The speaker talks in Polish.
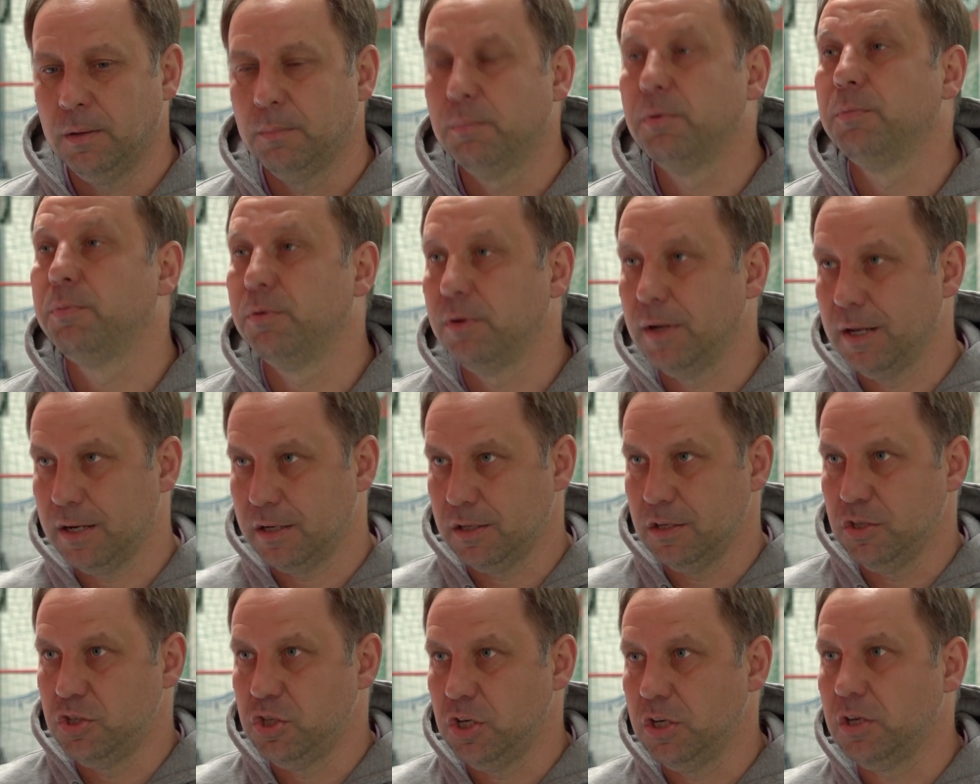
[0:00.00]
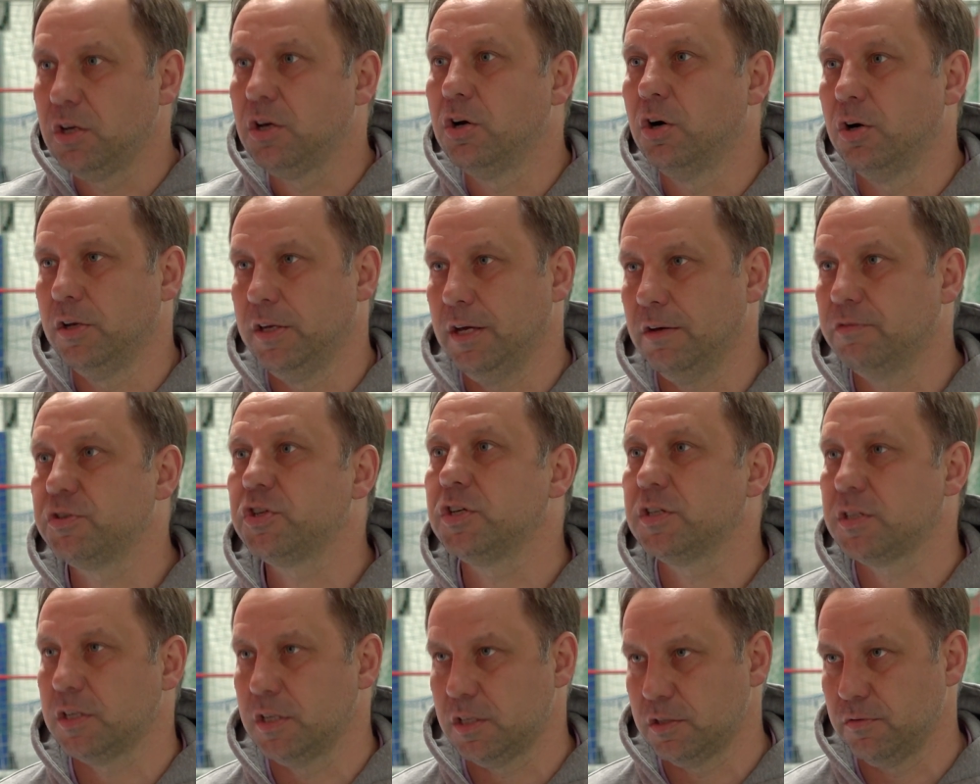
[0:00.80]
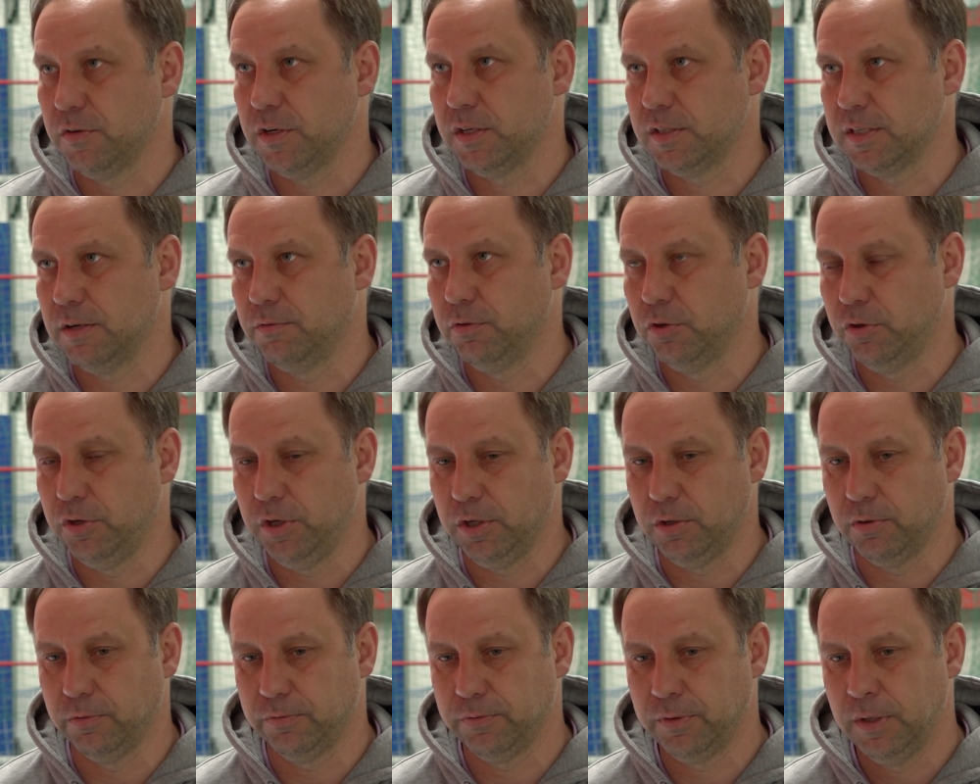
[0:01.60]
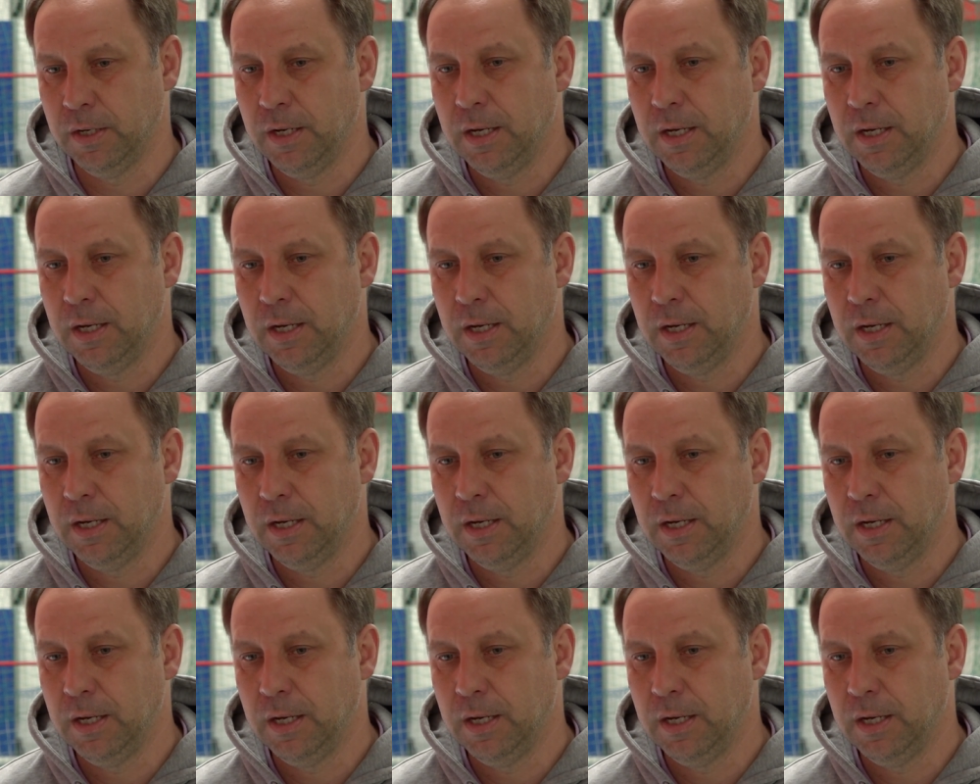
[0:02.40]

popularny Dzień Konia wszystkich swoich zawodników.